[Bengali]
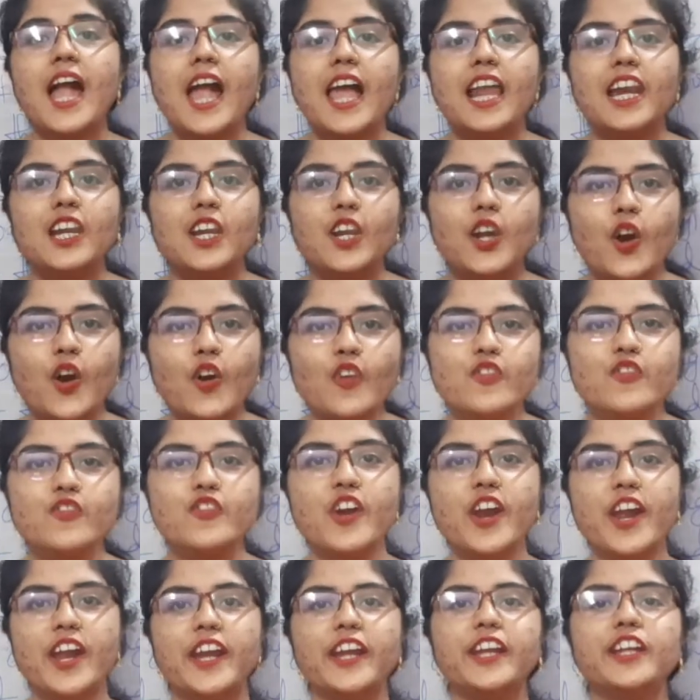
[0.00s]
হ্যালো
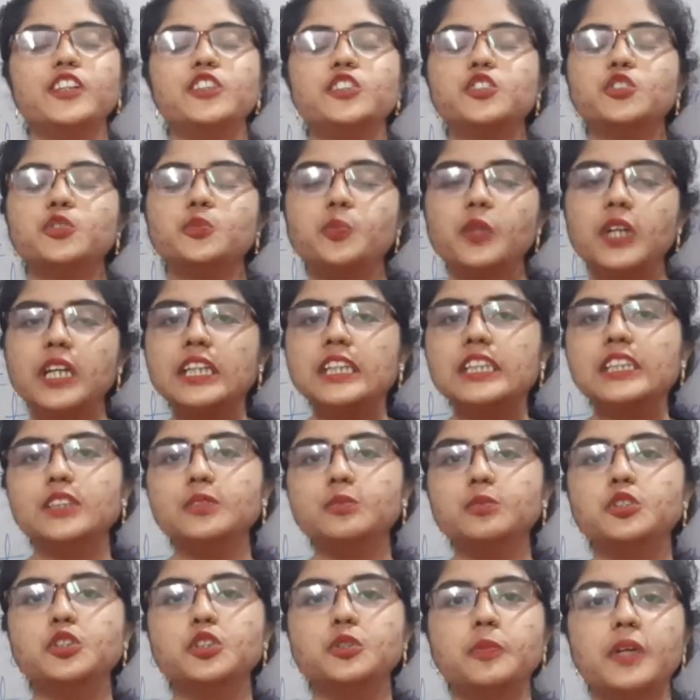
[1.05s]
ফ্রেন্ডস ওয়েলকাম
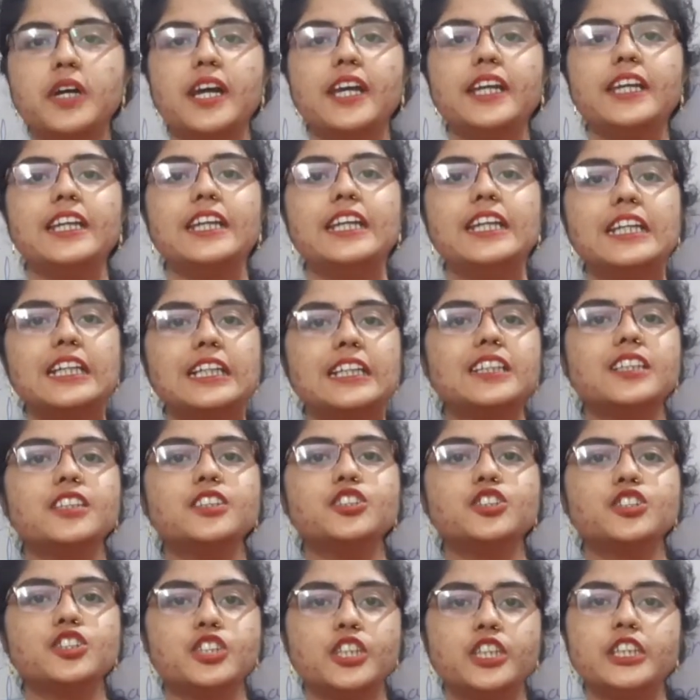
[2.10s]
টু মাই ইংলিশ
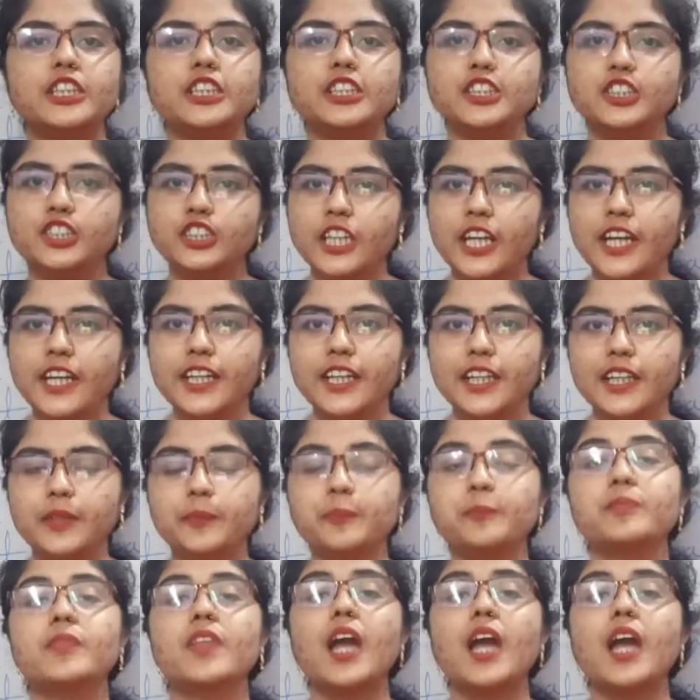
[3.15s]
স্টাডি চ্যানেল